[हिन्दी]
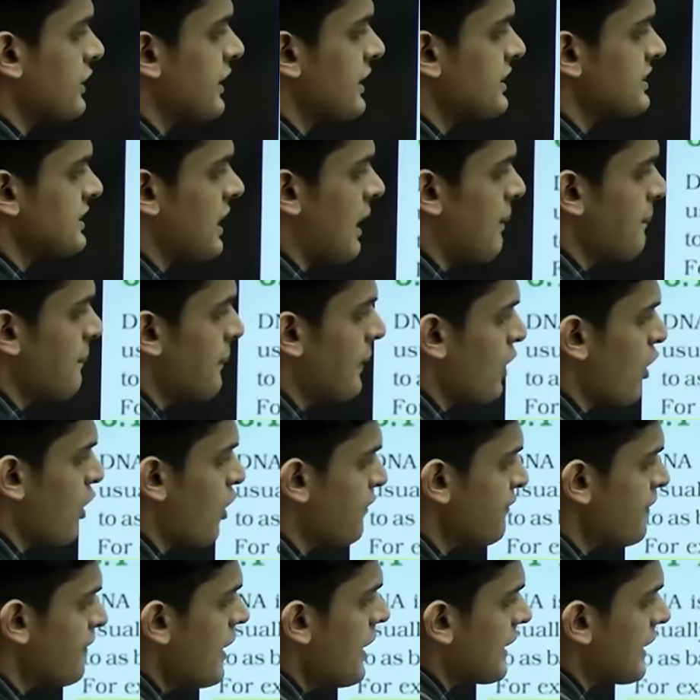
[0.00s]
एग्जाम्पल ऑफ
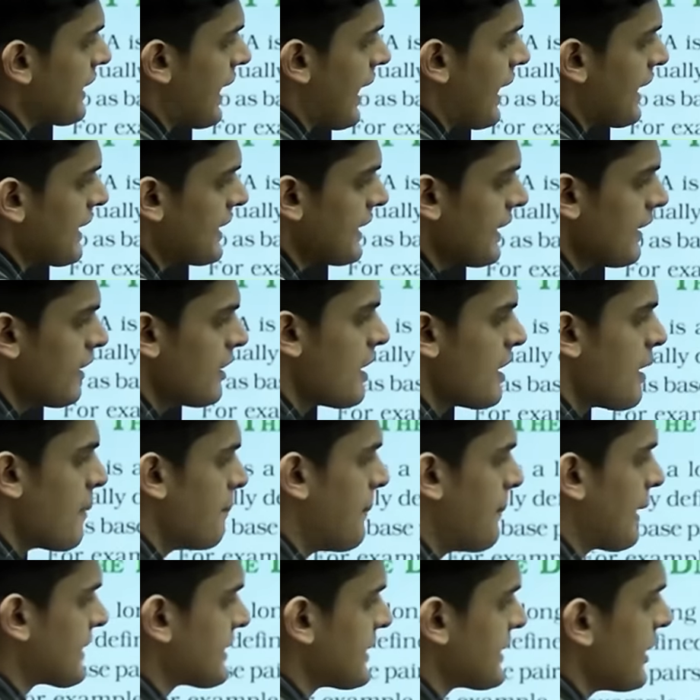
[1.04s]
क्या है
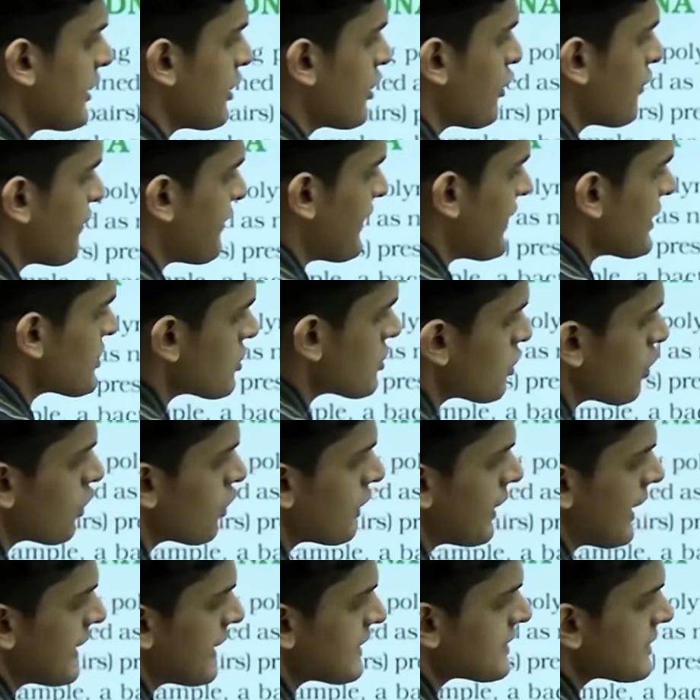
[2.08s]
ये फेज नोन
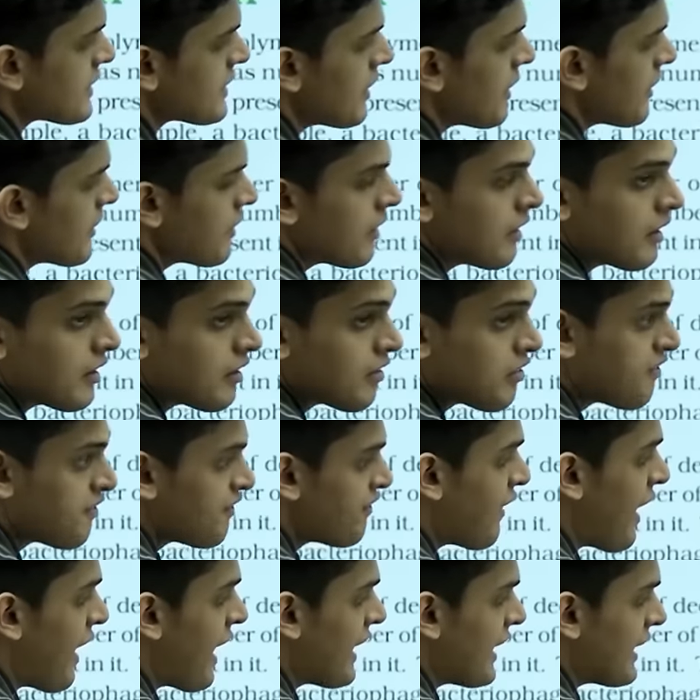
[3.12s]
एज
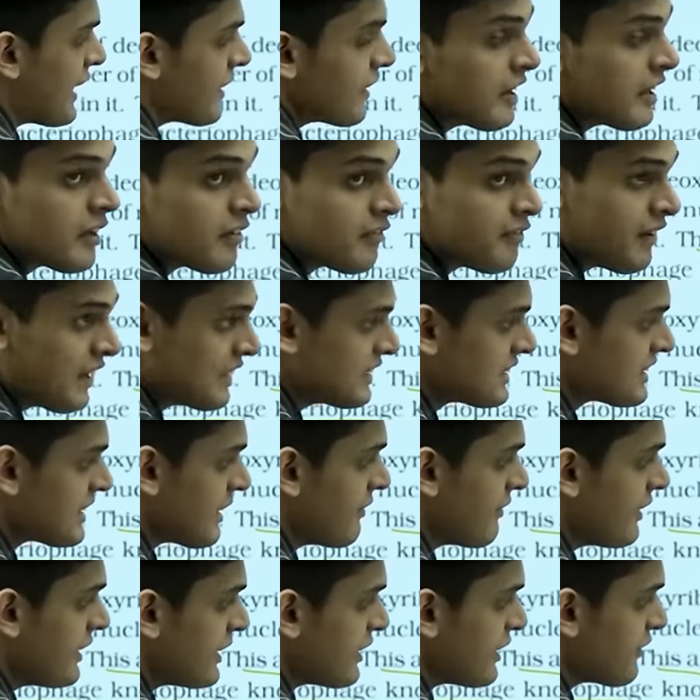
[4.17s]
फाइव वन
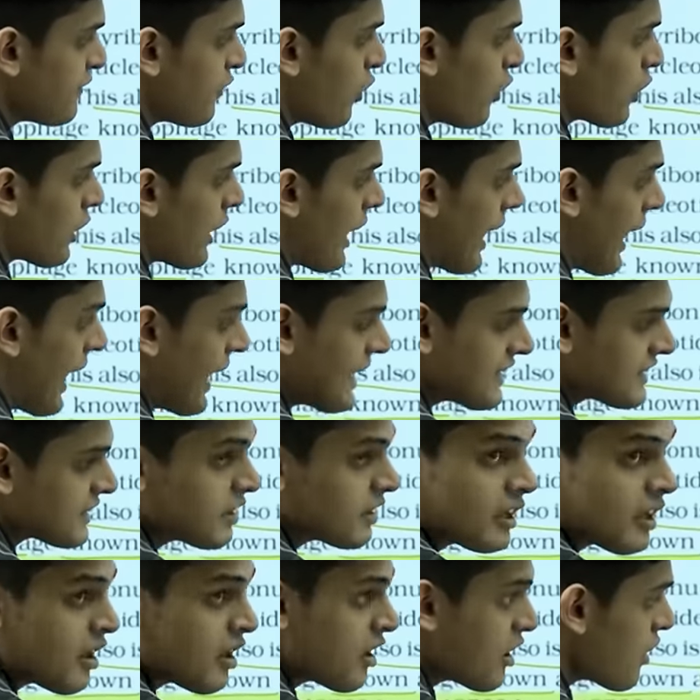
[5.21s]
सेवेंटी फोर हैज
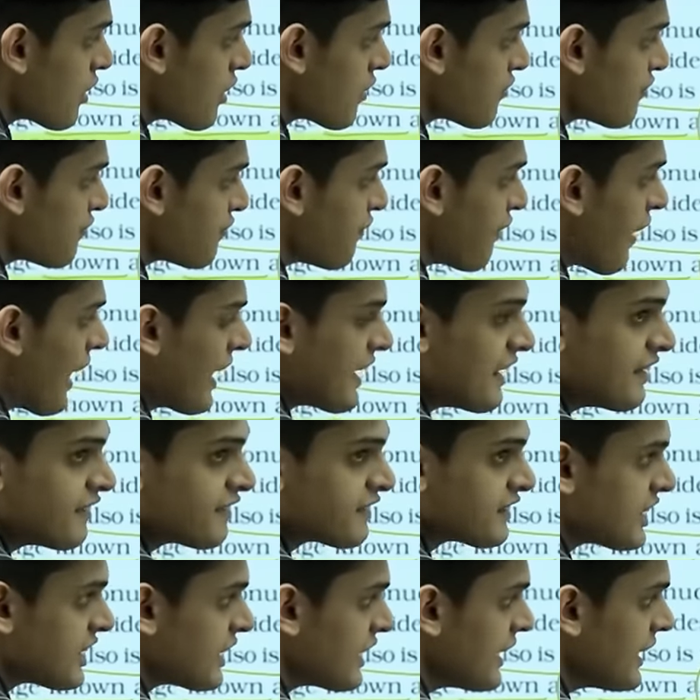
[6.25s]
फाइव
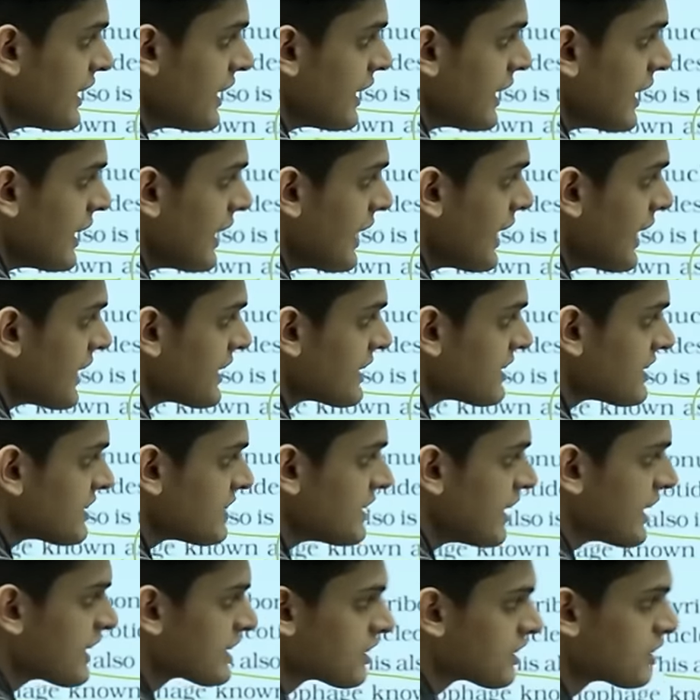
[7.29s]
थ्री एट
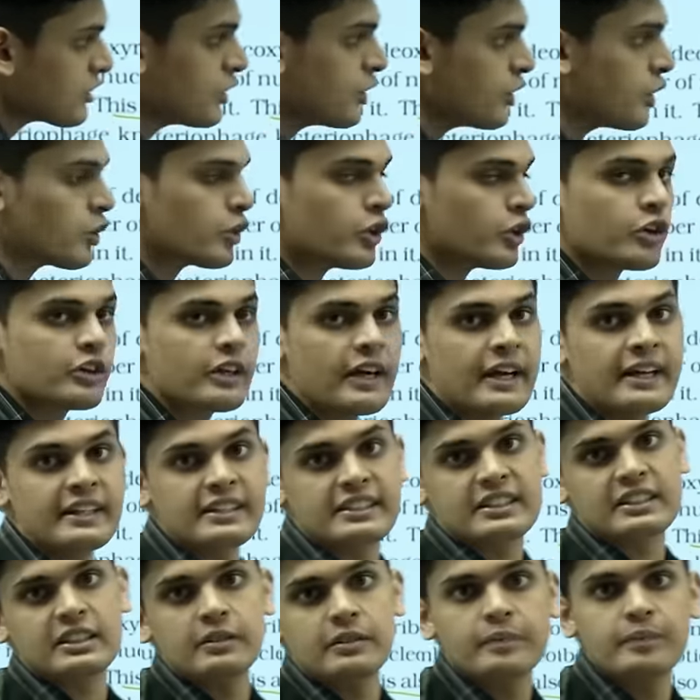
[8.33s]
सिक्स
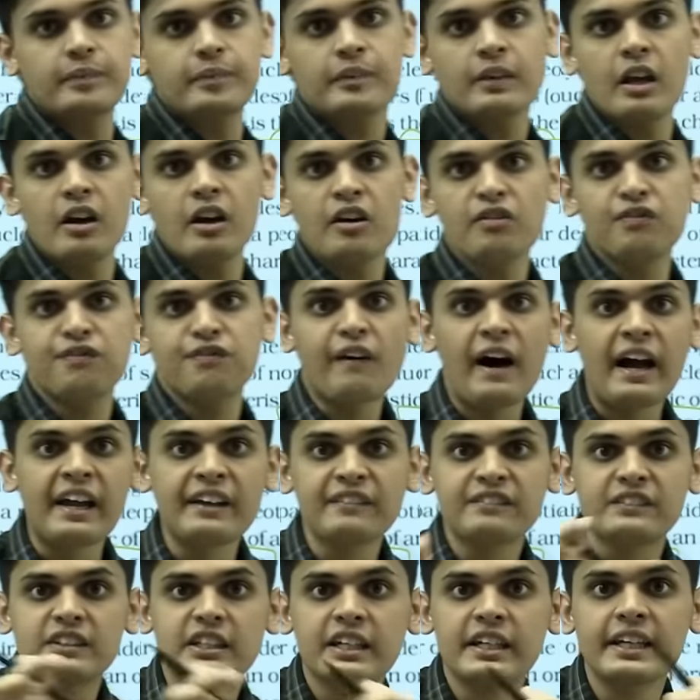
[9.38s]
न्यूक्लियोटाइड्स फाइव
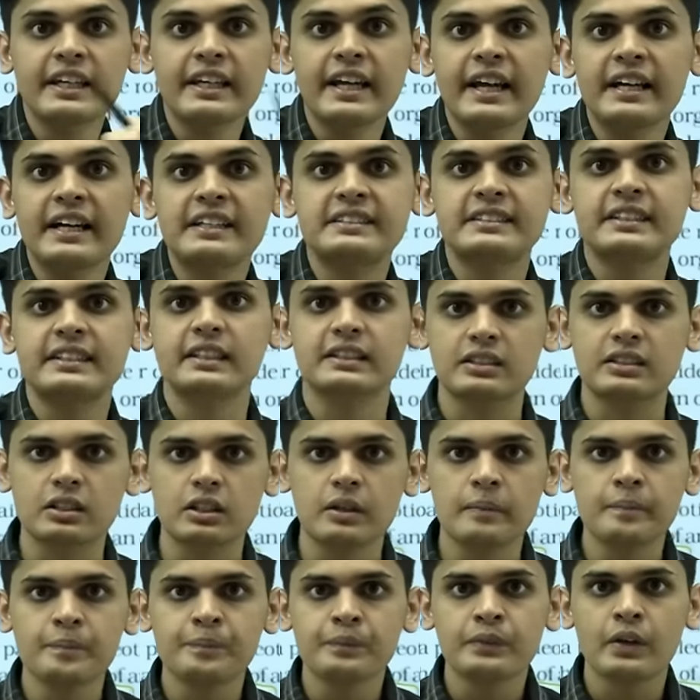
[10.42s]
थ्री एट सिक्स
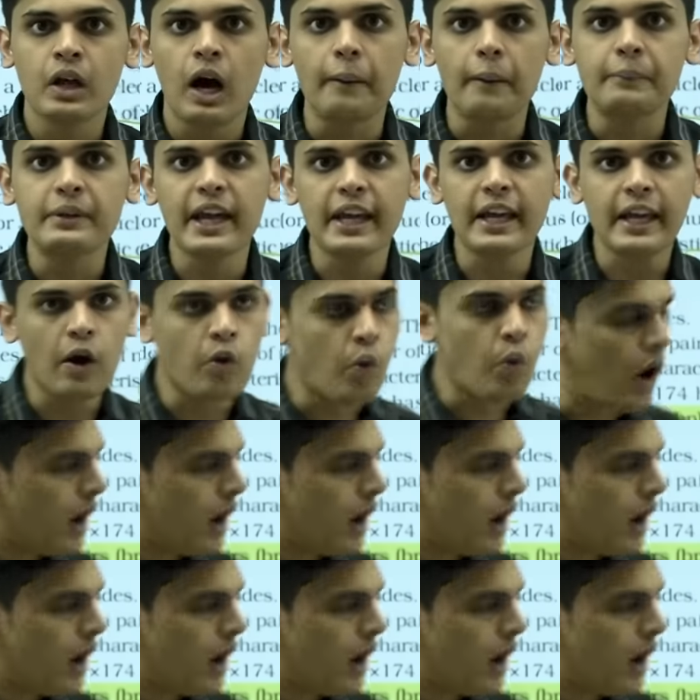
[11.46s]
अब ये क्या हुआ